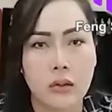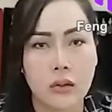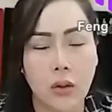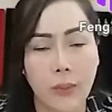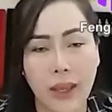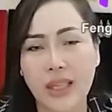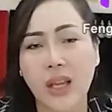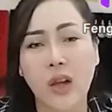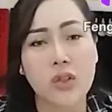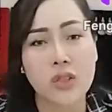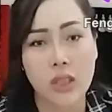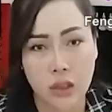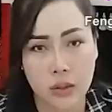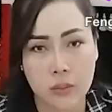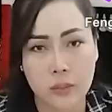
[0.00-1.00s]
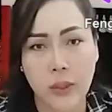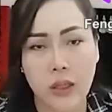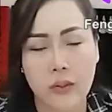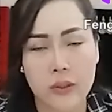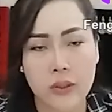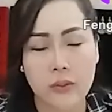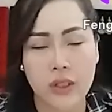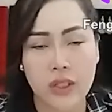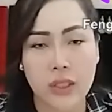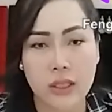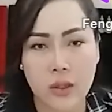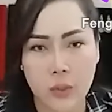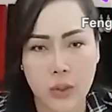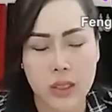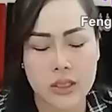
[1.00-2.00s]
còn ai cao tròn p về thời gian
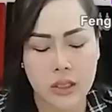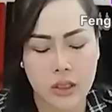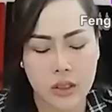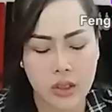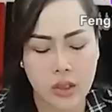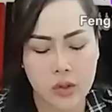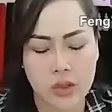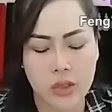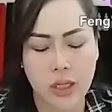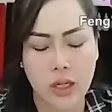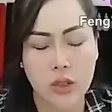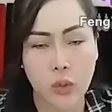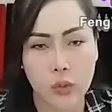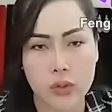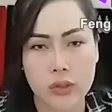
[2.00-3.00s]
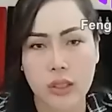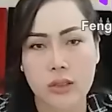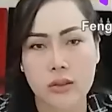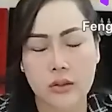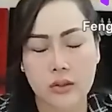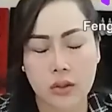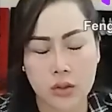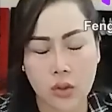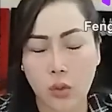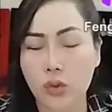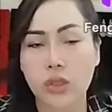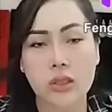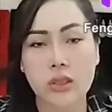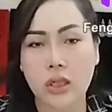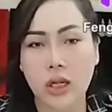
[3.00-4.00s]
depression cất tràn tội chất tội
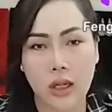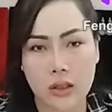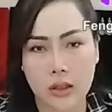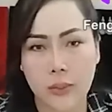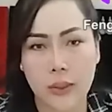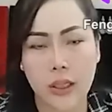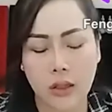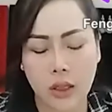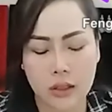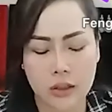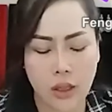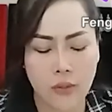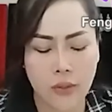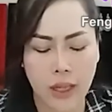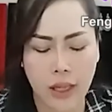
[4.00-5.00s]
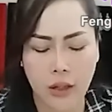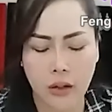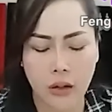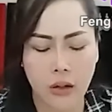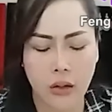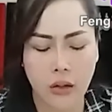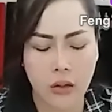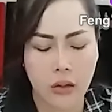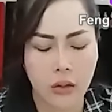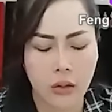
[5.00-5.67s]
chất tràn tập năng hay tê và đa có